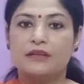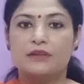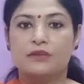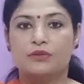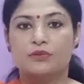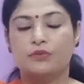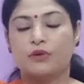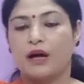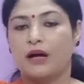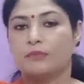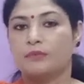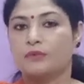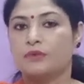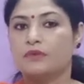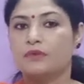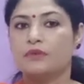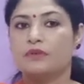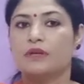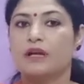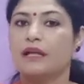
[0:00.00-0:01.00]
तो आपको
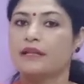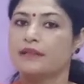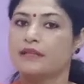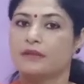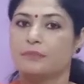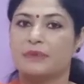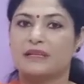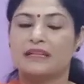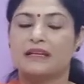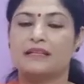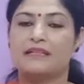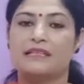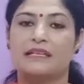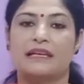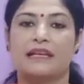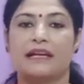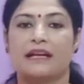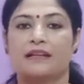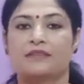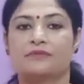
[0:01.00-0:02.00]
अंतर पता
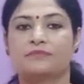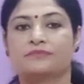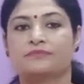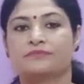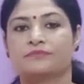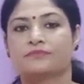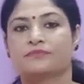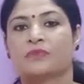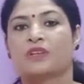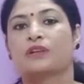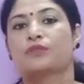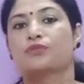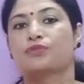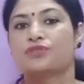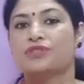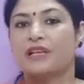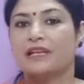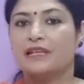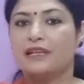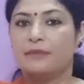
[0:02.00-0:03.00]
चलेगा तो
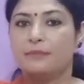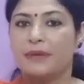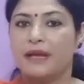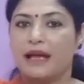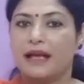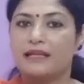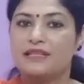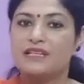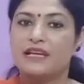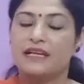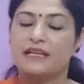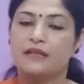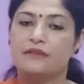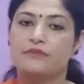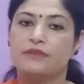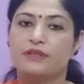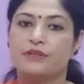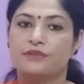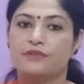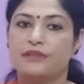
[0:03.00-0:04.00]
चलिए मैं आज का ये
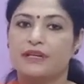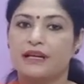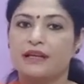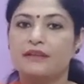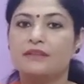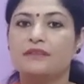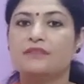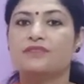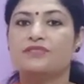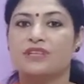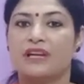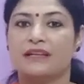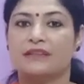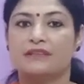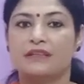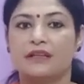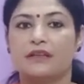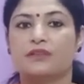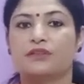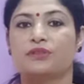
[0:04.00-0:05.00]
वीडियो यहाँ स्टार्ट
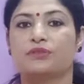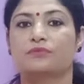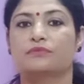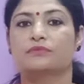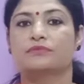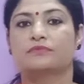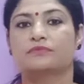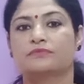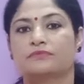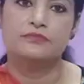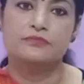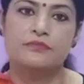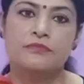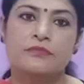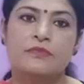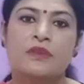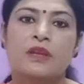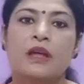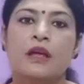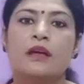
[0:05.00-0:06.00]
करती हूँ
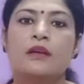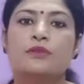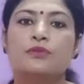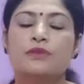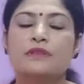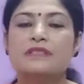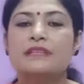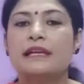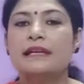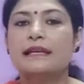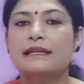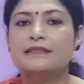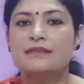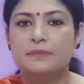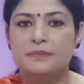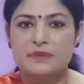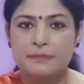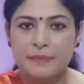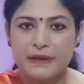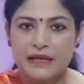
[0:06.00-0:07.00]
तो इसके लिए
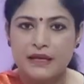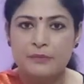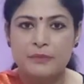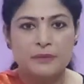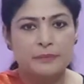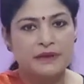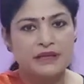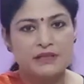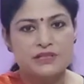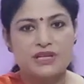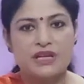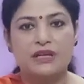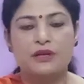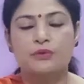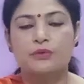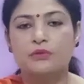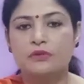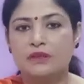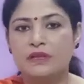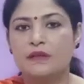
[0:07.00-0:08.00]
सबसे पहले हम अपने चेहरे
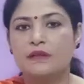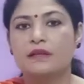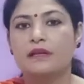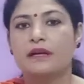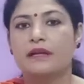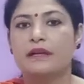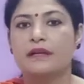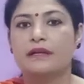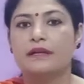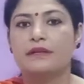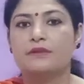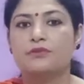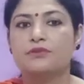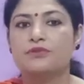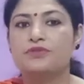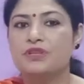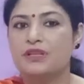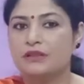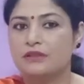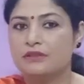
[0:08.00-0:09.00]
को क्लीन करेंगे तो
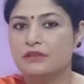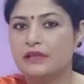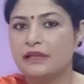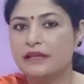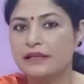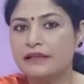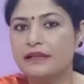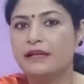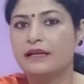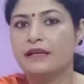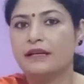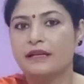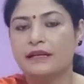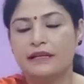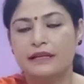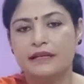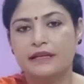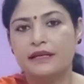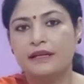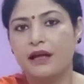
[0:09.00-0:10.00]
क्लीन करने
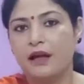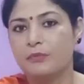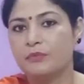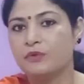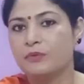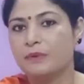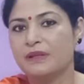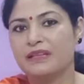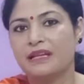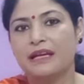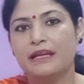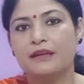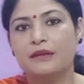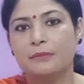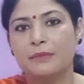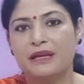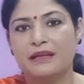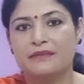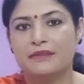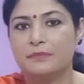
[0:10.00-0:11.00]
के लिए आपको बताइए
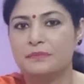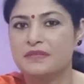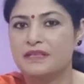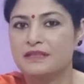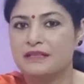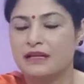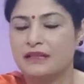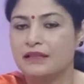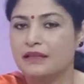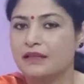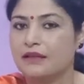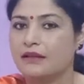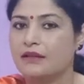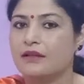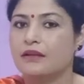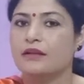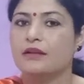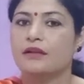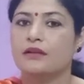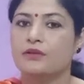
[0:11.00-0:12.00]
मैं सबसे ज़्यादा
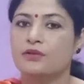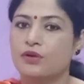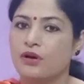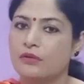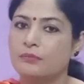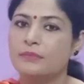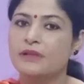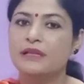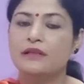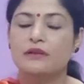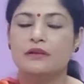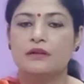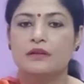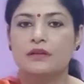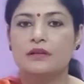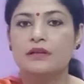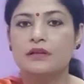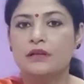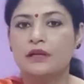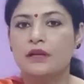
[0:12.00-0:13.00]
रॉ मिल्क
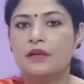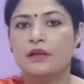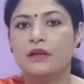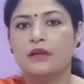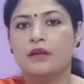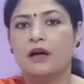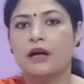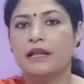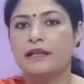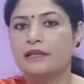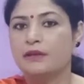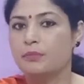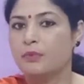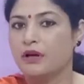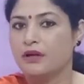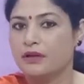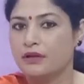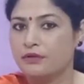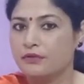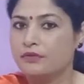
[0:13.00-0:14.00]
और हल्दी
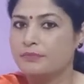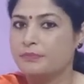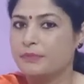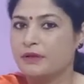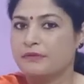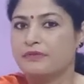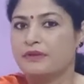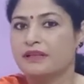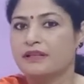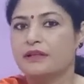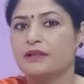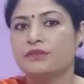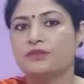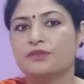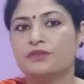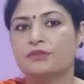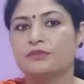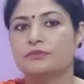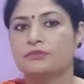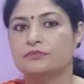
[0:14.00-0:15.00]
पाउडर को प्रेफर करती हूँ